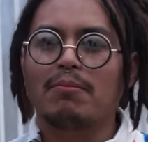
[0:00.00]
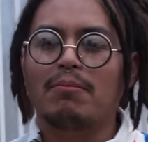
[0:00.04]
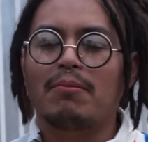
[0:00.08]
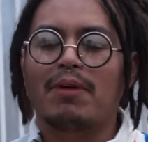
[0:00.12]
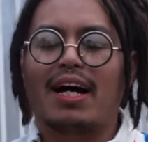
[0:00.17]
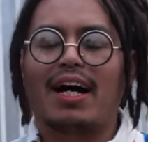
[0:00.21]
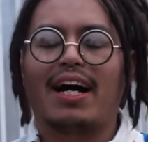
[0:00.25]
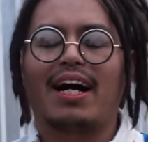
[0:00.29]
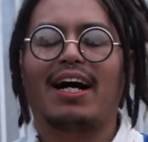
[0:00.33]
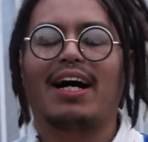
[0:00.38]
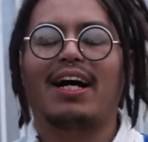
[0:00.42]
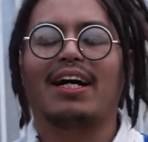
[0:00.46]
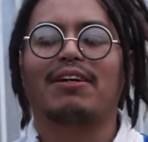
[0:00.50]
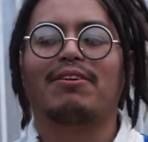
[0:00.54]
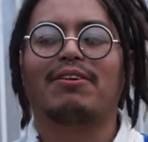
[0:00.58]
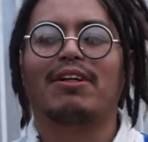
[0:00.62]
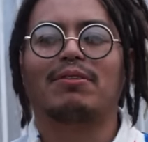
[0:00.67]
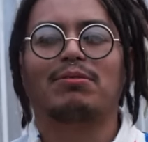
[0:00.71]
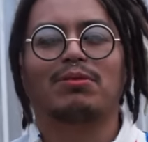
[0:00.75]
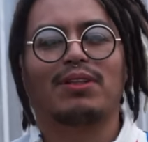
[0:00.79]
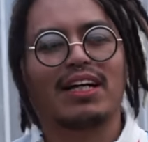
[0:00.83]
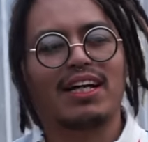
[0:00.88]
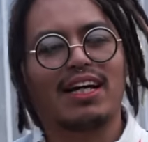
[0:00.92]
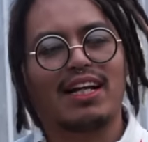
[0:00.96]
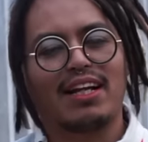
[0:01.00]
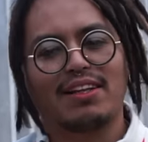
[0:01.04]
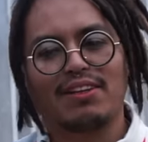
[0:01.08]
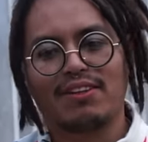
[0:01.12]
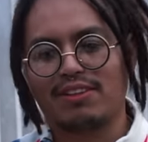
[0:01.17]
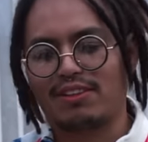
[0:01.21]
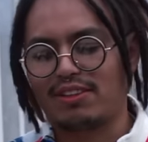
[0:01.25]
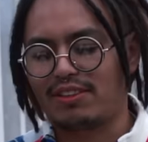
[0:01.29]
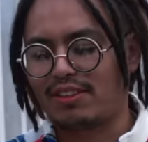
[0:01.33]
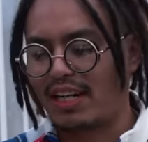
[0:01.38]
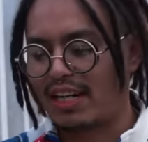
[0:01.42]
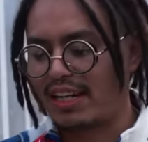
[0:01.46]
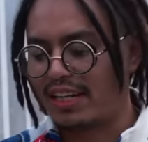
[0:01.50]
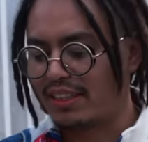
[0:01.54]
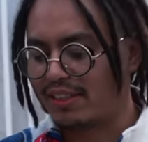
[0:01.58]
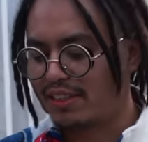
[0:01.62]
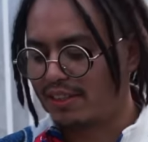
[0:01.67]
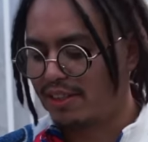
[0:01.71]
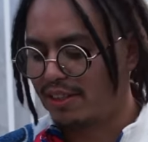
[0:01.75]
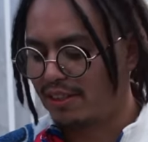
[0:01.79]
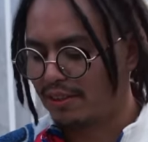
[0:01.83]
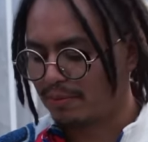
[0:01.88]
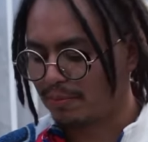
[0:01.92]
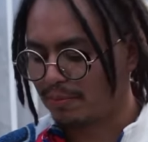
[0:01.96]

Ay, güey, pues déjale, doy otro traguito.